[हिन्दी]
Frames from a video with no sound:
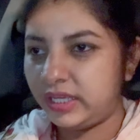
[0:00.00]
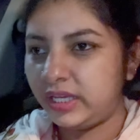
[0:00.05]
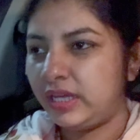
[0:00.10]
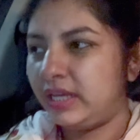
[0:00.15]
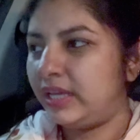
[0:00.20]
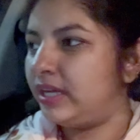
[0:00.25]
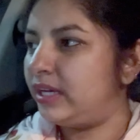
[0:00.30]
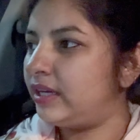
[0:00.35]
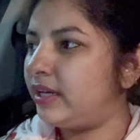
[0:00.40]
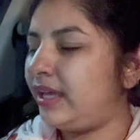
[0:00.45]

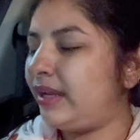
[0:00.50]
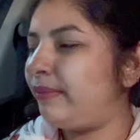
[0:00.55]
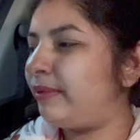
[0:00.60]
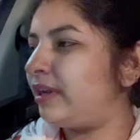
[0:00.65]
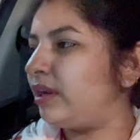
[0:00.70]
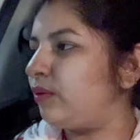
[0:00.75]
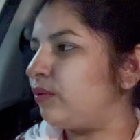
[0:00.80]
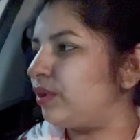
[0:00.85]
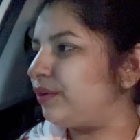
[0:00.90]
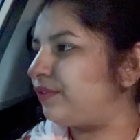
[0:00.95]
नहीं कल
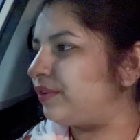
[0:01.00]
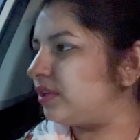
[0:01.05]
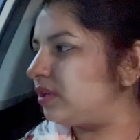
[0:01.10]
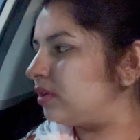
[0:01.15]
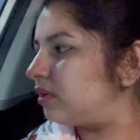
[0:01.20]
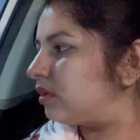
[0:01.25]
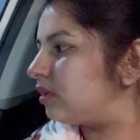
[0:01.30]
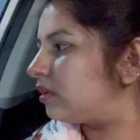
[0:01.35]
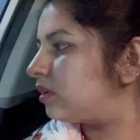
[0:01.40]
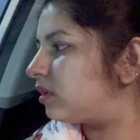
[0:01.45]

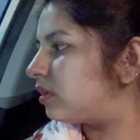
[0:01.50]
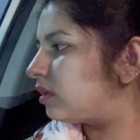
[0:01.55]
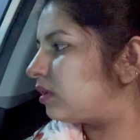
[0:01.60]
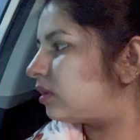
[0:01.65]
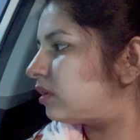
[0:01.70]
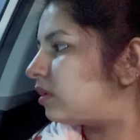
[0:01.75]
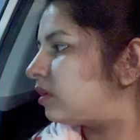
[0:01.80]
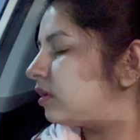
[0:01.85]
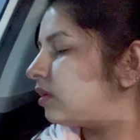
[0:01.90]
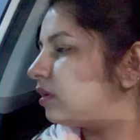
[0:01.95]

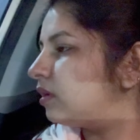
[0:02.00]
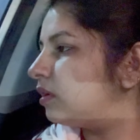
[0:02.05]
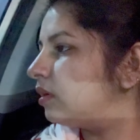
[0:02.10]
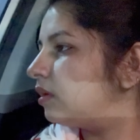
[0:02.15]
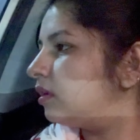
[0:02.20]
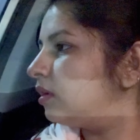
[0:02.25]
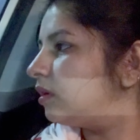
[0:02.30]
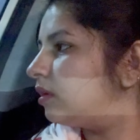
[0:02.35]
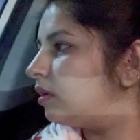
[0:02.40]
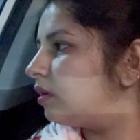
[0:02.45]
बनाऊंगी ना
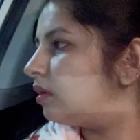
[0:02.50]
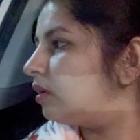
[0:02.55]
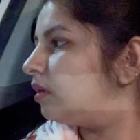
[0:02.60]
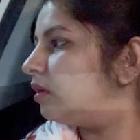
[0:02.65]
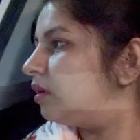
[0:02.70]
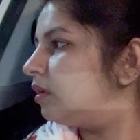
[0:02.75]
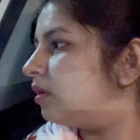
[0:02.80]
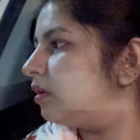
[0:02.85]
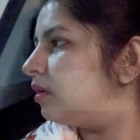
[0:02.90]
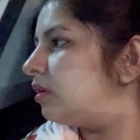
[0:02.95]
पक्की बात
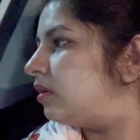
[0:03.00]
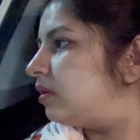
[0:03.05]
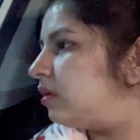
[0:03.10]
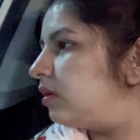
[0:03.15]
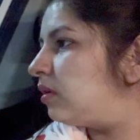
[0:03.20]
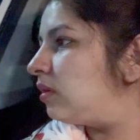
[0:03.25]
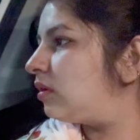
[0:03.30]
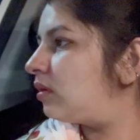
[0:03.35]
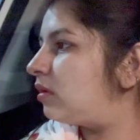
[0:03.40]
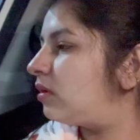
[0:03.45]
है शर्त होगी
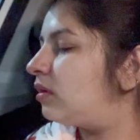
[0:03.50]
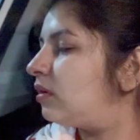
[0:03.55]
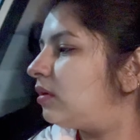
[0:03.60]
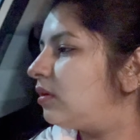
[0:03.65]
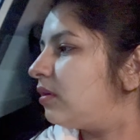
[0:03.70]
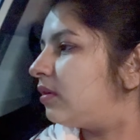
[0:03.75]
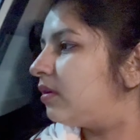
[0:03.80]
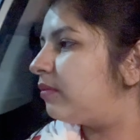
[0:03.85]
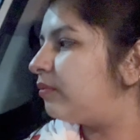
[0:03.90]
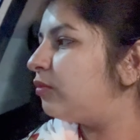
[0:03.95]
तेरी
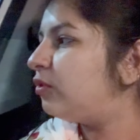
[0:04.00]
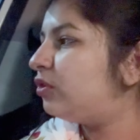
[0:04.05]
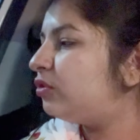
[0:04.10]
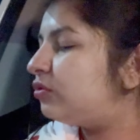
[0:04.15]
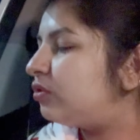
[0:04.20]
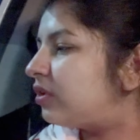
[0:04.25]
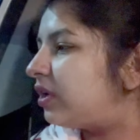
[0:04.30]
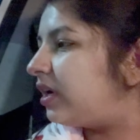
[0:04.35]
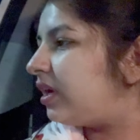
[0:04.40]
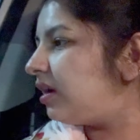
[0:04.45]
मुड़
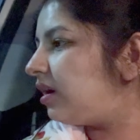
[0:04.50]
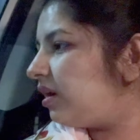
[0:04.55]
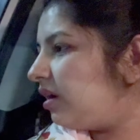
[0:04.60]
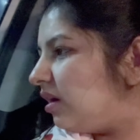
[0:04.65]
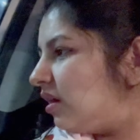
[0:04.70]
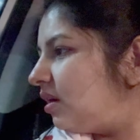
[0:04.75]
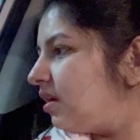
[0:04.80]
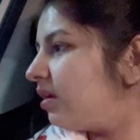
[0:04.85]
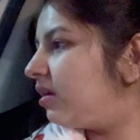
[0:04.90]
तो गया